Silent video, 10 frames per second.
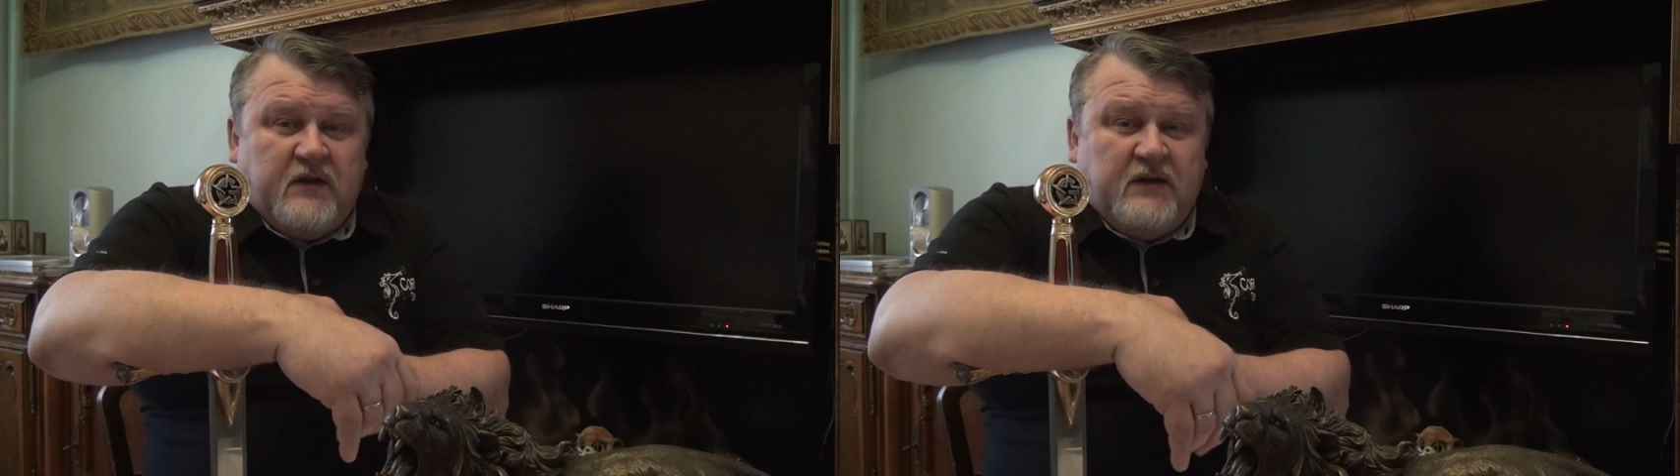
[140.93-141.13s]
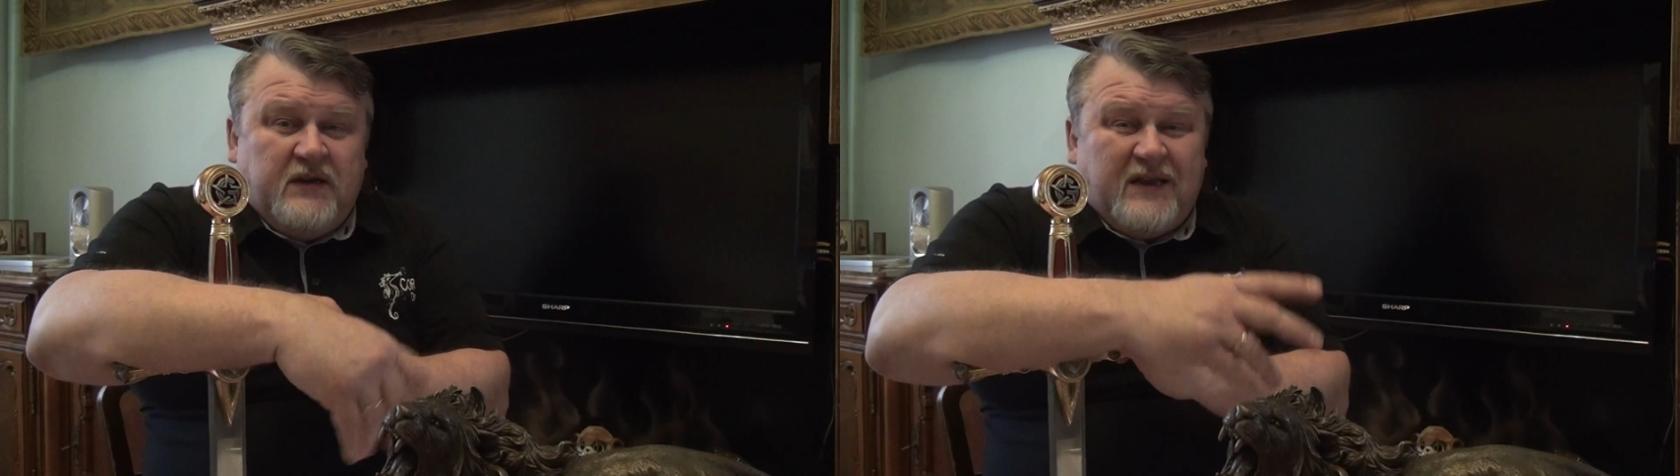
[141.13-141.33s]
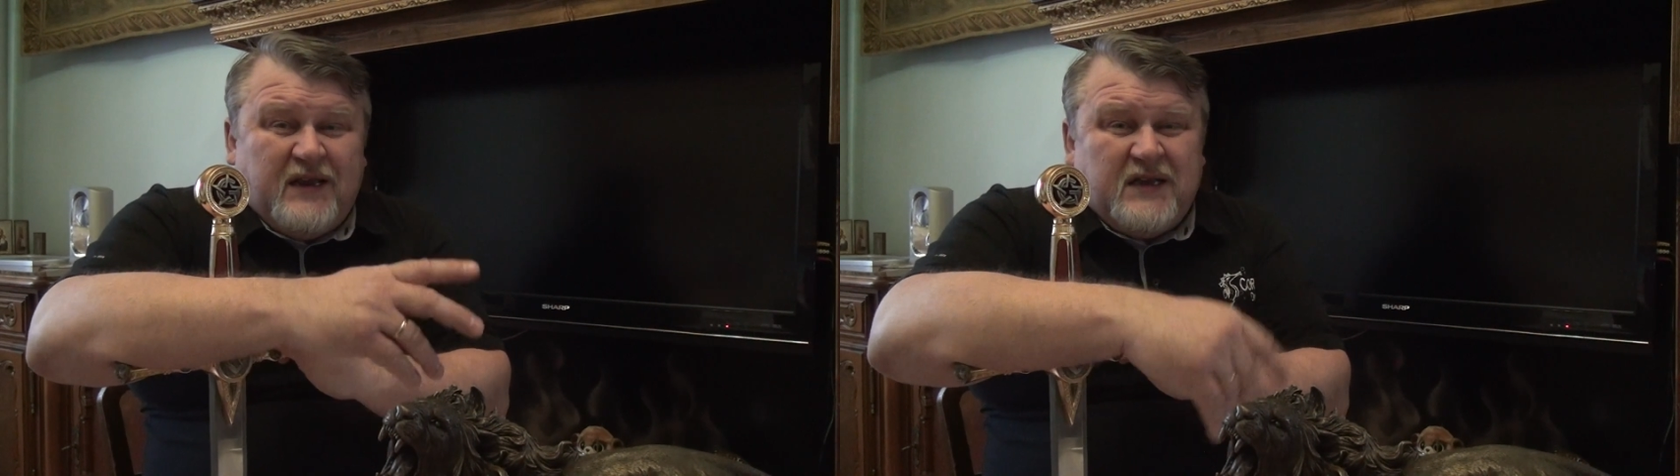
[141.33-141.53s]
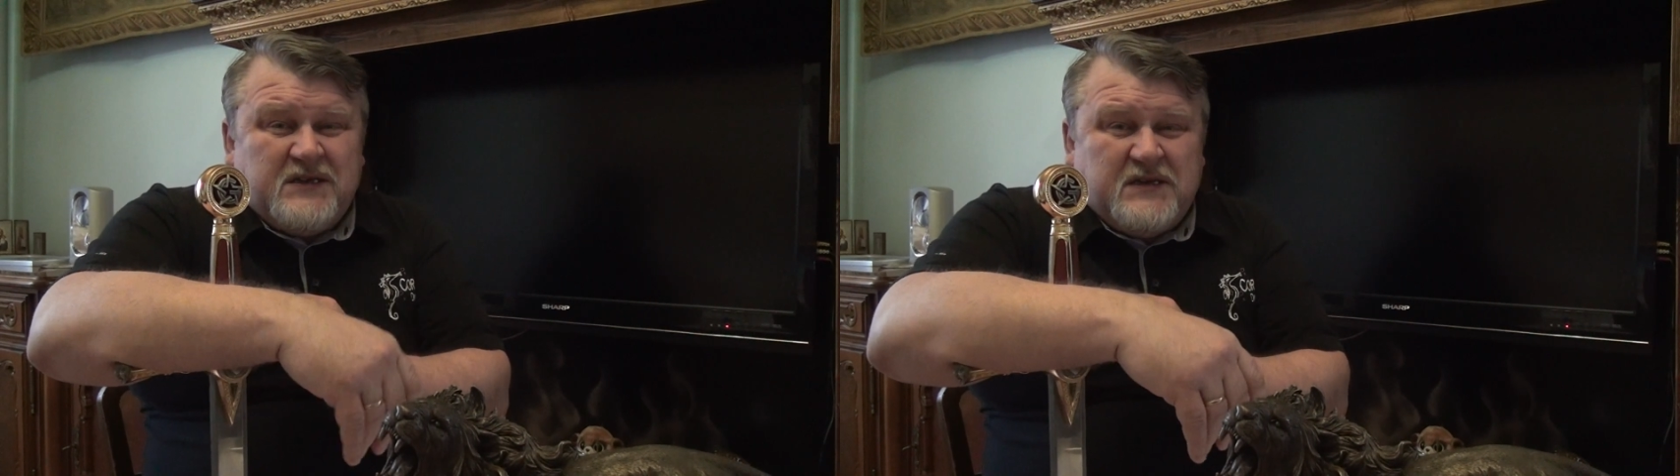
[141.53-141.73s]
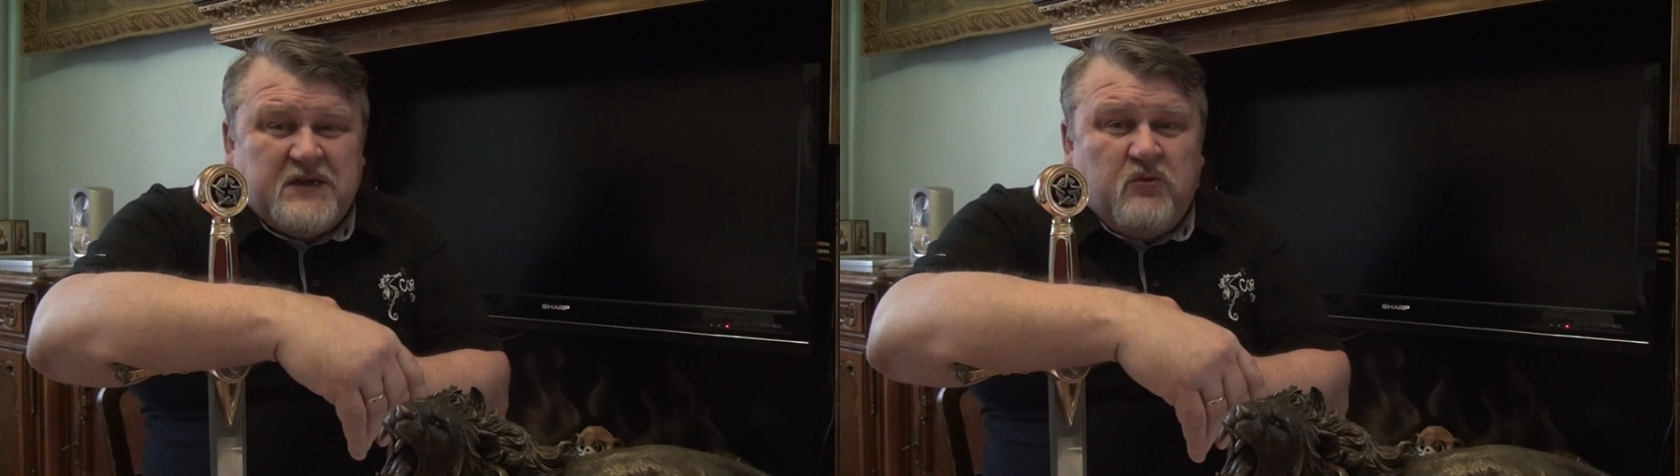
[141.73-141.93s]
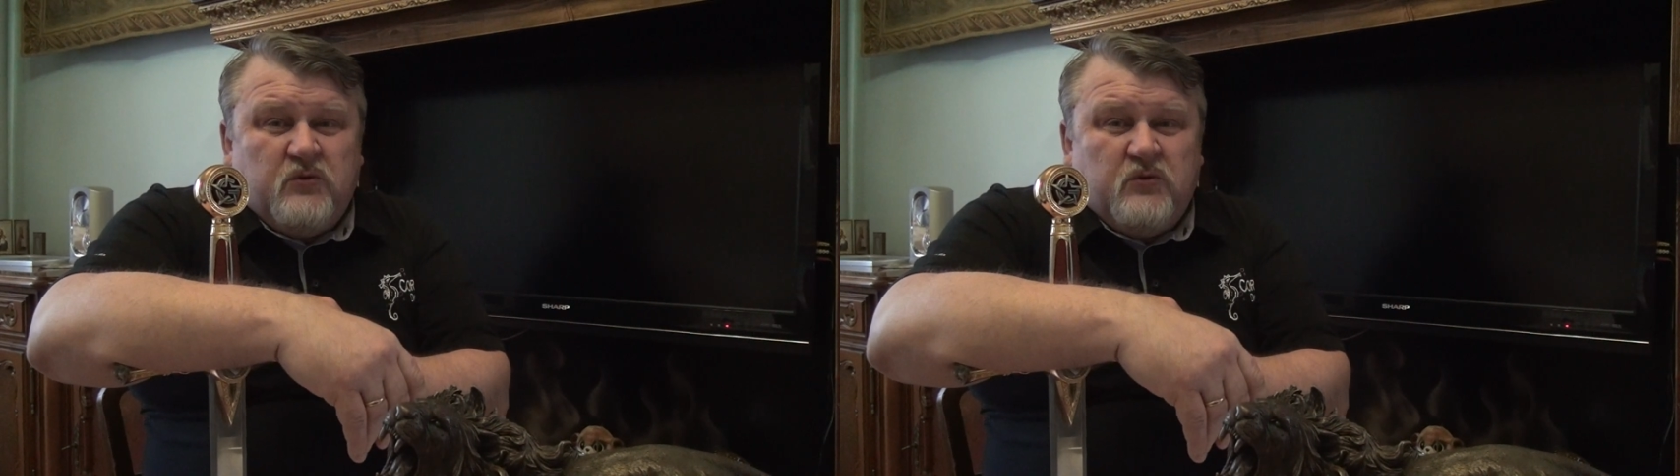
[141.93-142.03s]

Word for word: я тогда сказал,